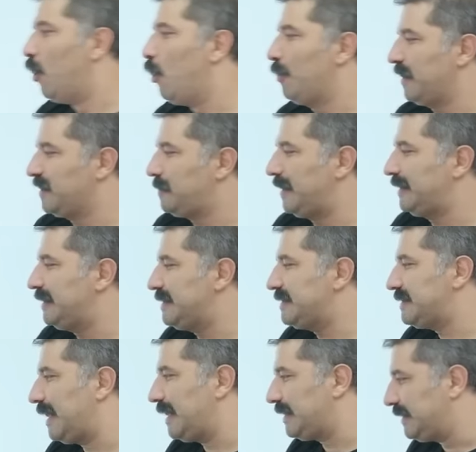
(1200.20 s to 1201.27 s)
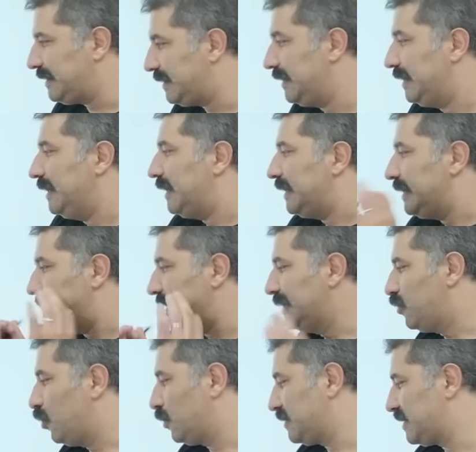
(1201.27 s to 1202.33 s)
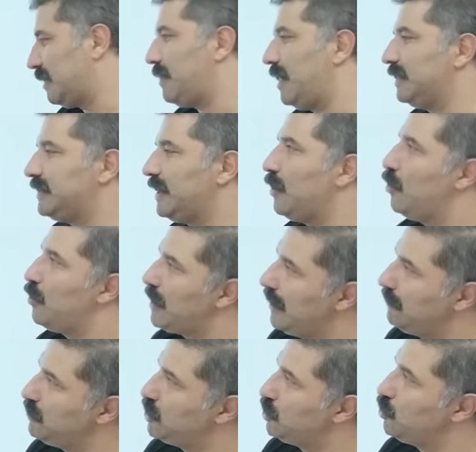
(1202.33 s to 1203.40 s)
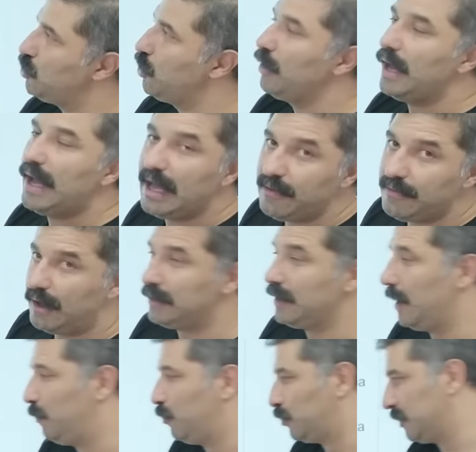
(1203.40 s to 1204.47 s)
Öğretmenlerine saygıyı, İlkokul zamanında öğrenmişti diyor. Eyvallah